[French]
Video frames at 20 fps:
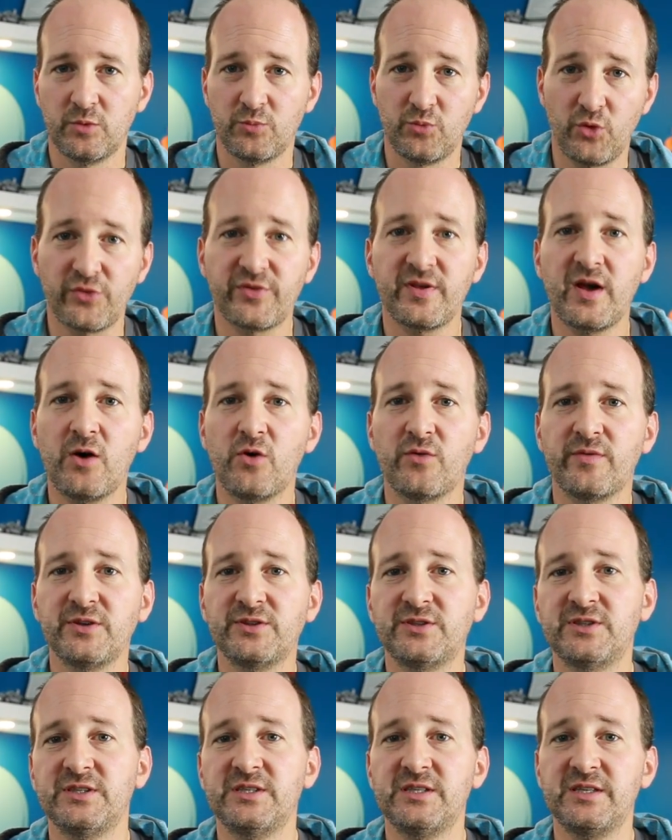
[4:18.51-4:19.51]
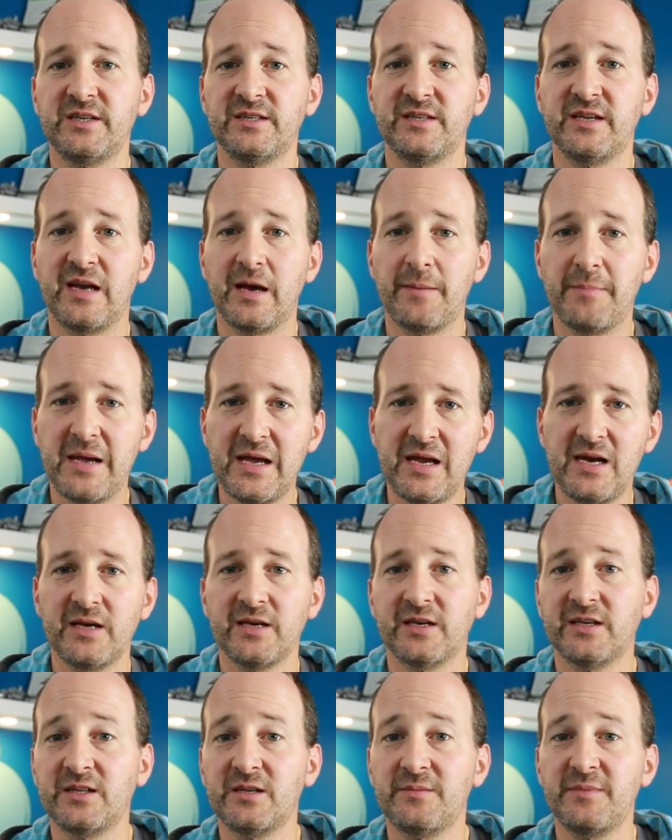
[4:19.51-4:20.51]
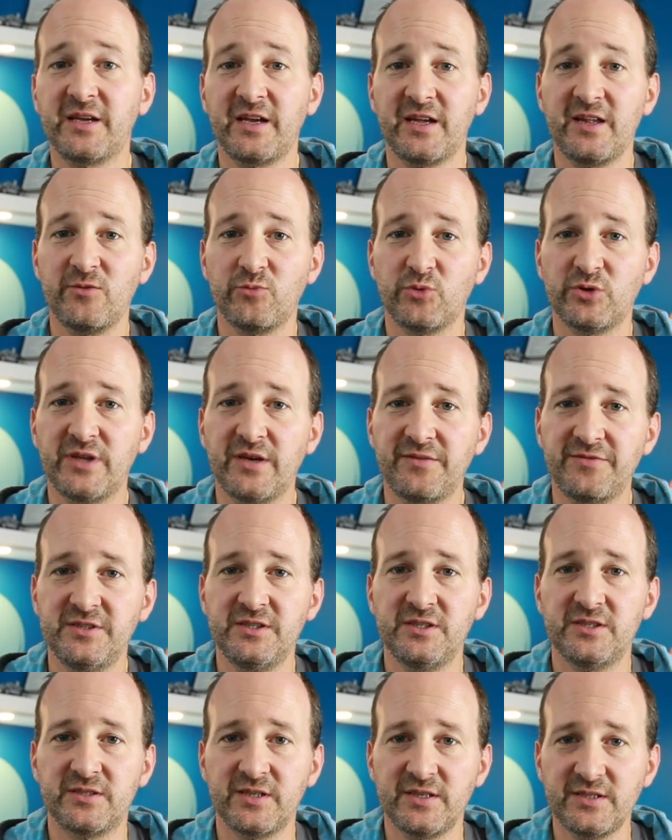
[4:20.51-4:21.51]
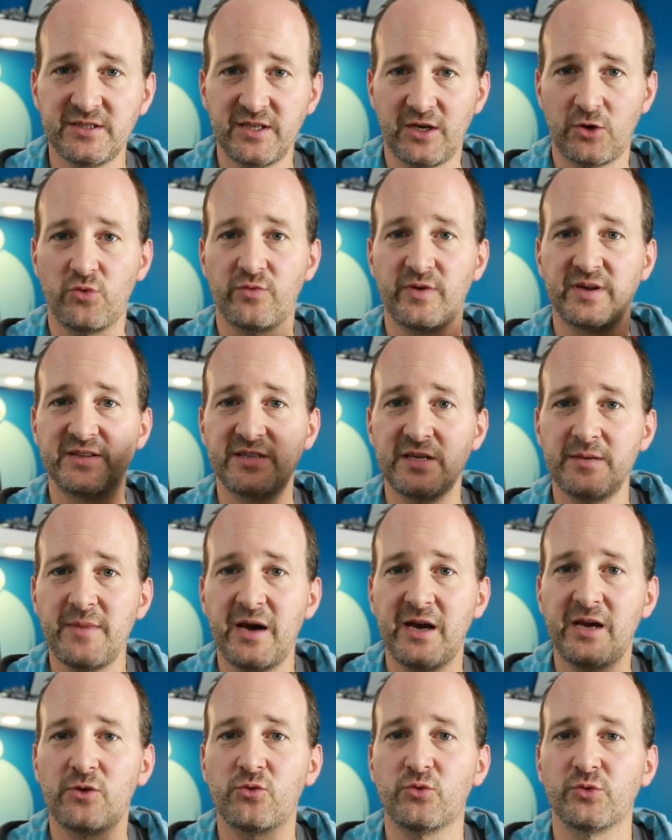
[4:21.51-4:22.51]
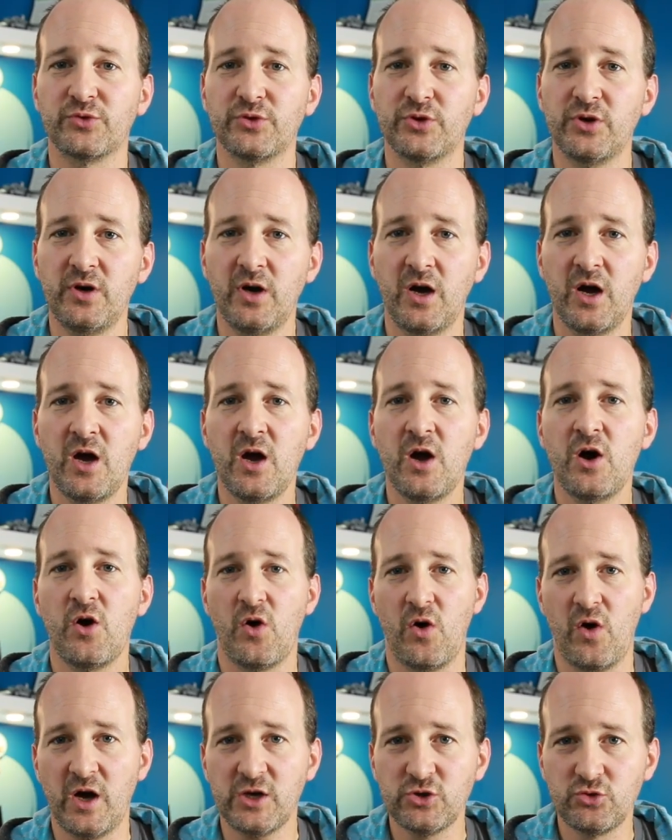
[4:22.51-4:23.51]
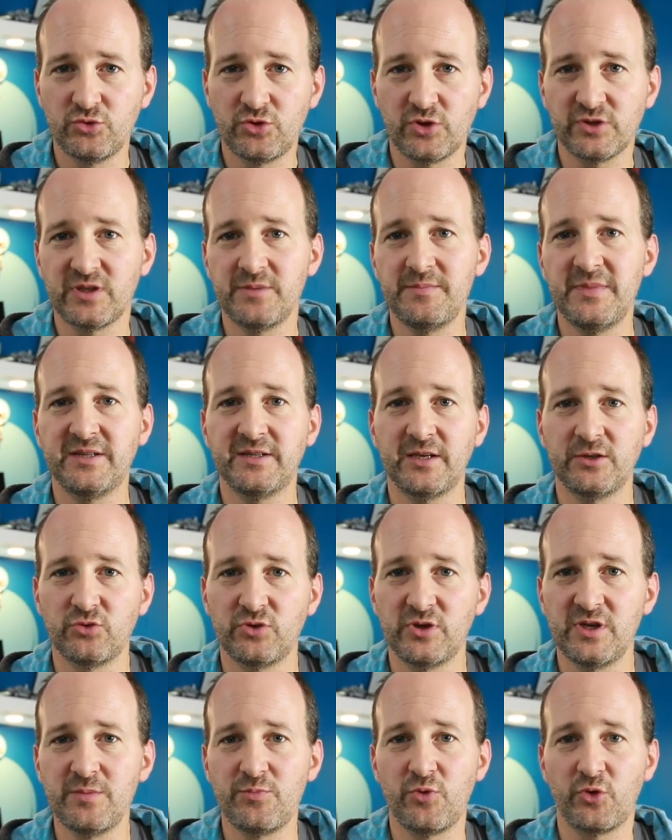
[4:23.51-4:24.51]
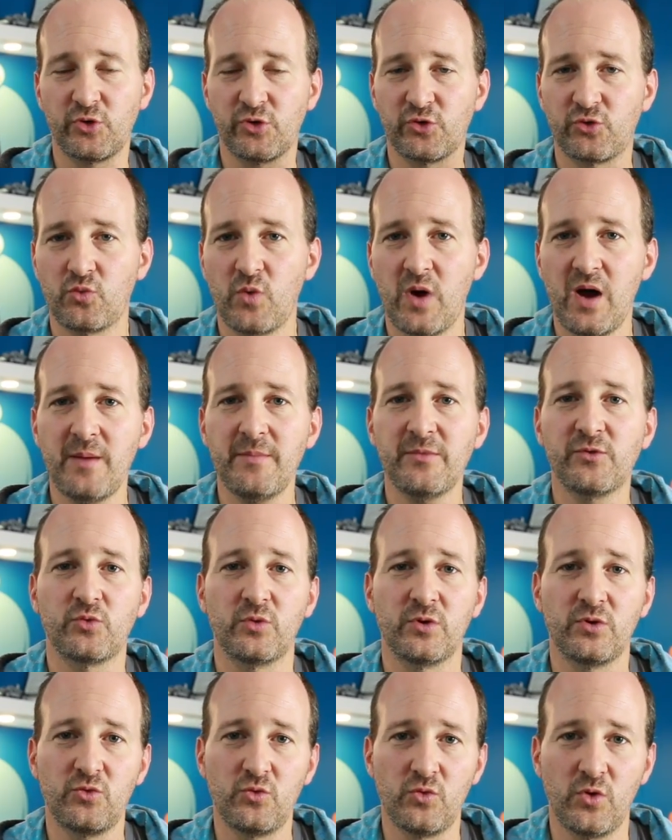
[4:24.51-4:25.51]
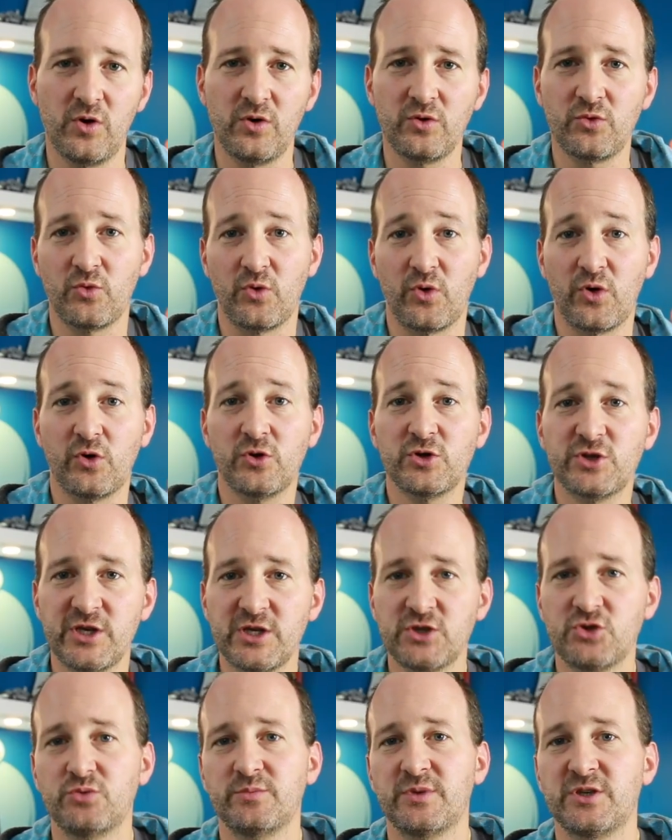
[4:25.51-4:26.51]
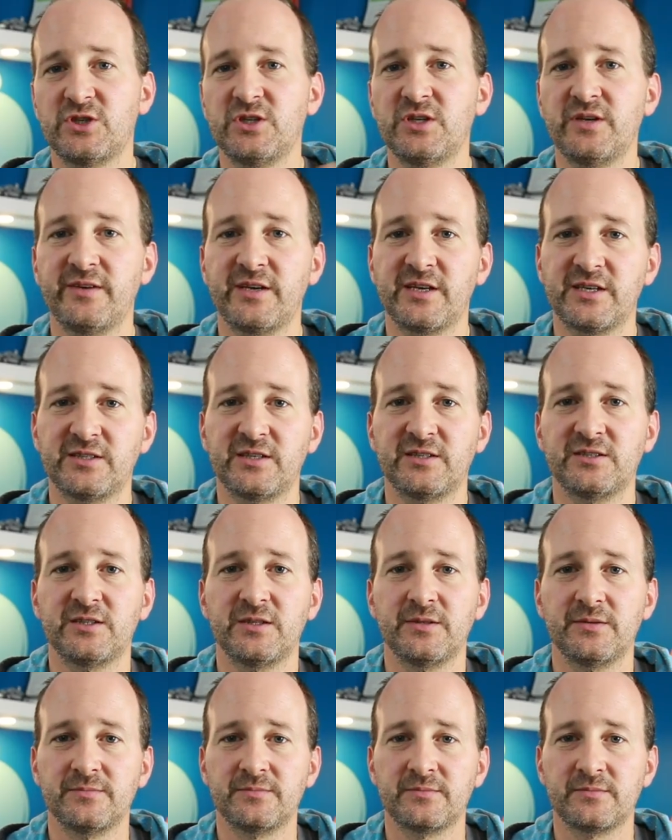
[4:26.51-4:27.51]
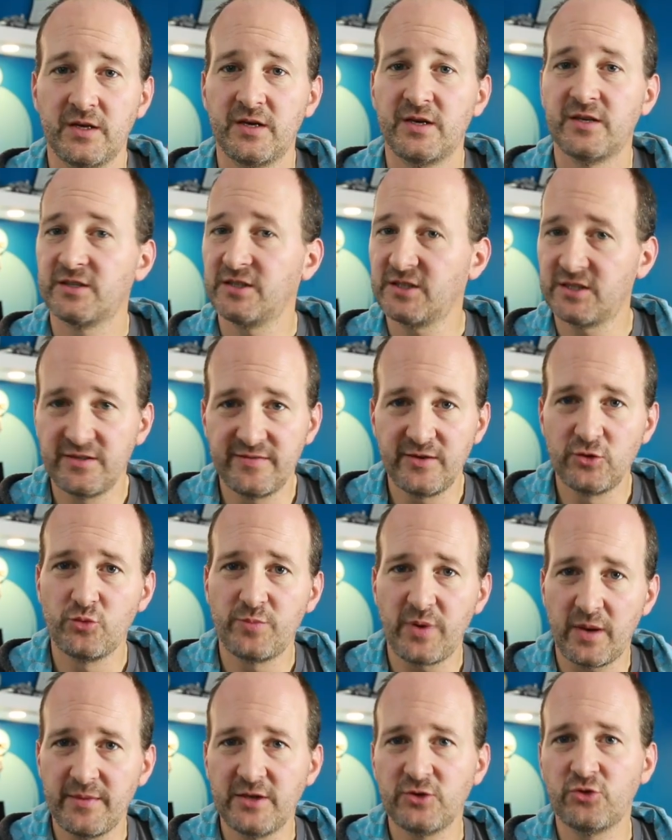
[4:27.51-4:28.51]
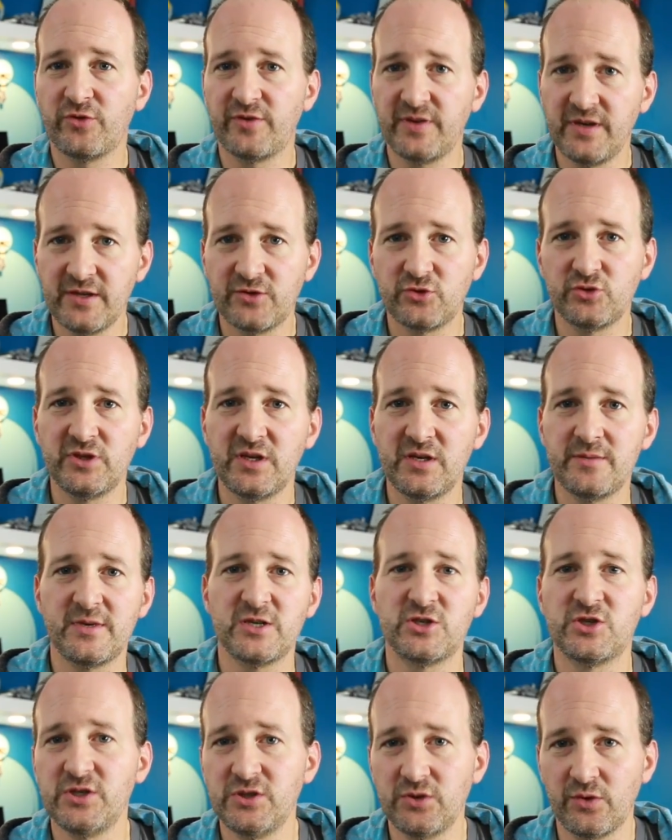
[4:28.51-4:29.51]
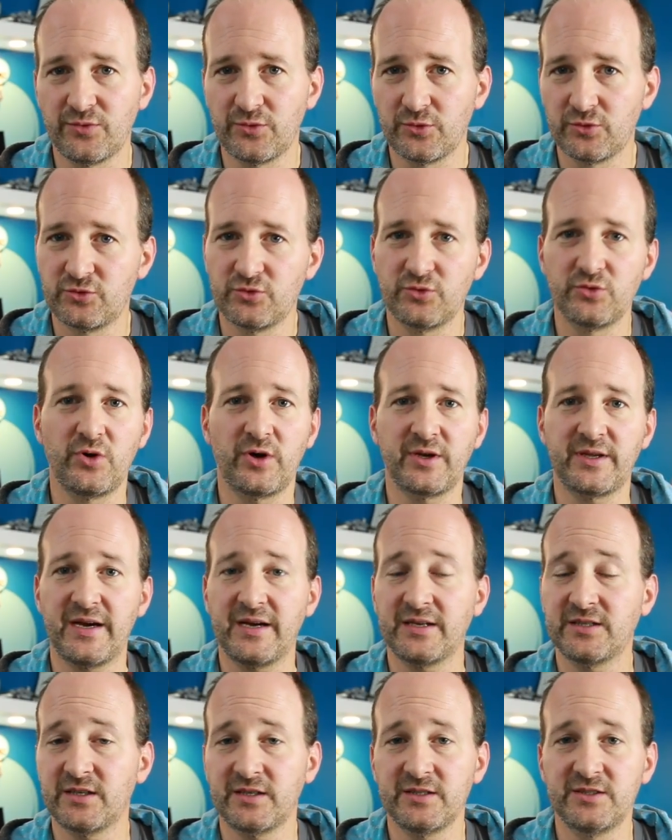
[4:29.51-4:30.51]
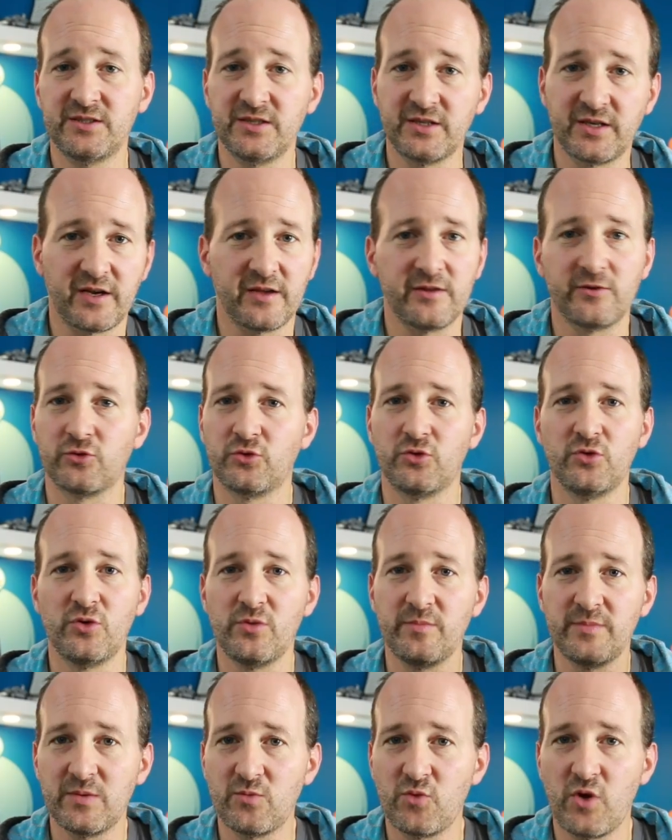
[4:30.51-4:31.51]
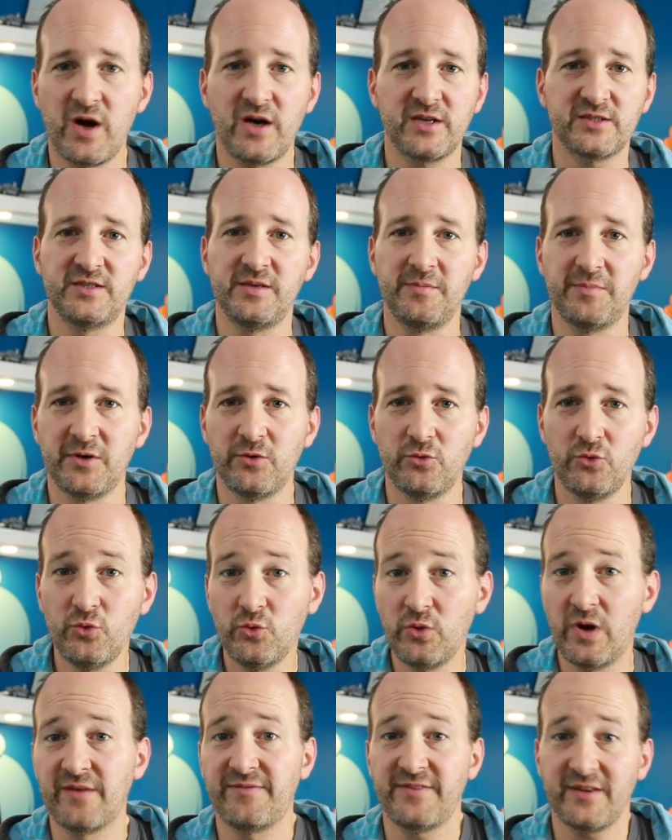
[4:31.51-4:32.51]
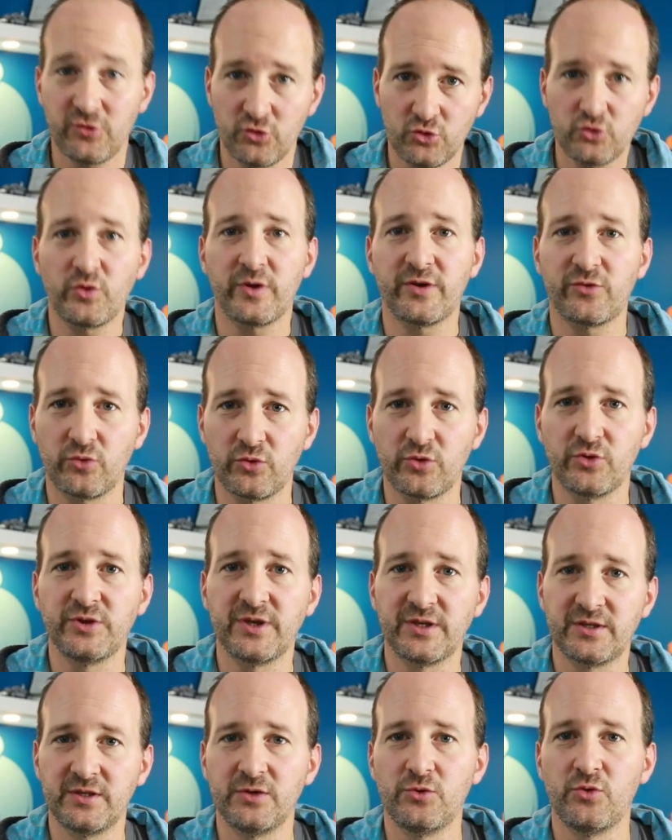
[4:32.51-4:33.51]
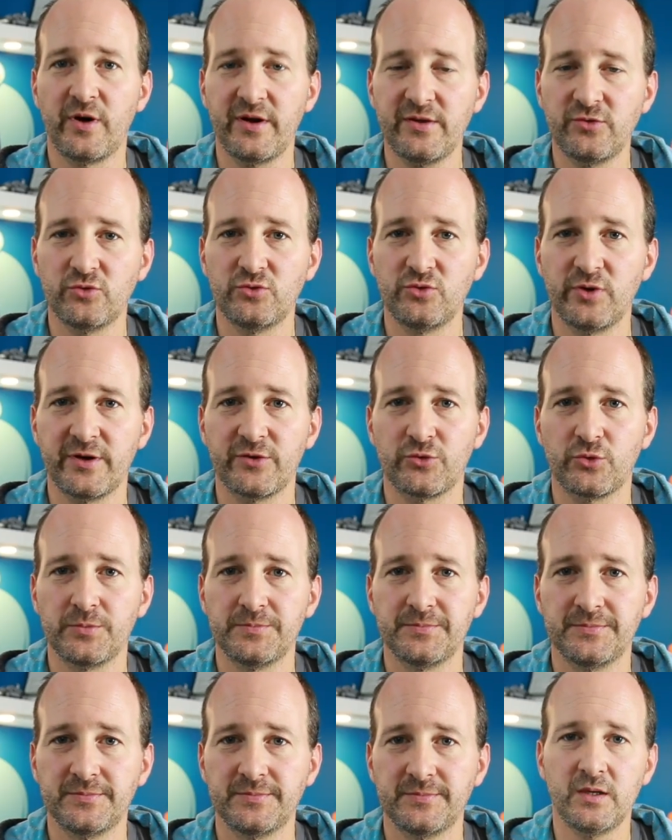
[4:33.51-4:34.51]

Pour ça, on va utiliser des labels et des mécanismes d'affinité, c'est-à-dire qu'on va démarrer le conteneur en rajoutant des métadonnées pour que Swarm soit au courant qu'on recherche une machine avec SSD. C'est ce qui va nous permettre de sélectionner les machines en fonction de leurs caractéristiques réseau, mémoire, CPU ou de la façon dont elles sont connectées au reste du réseau.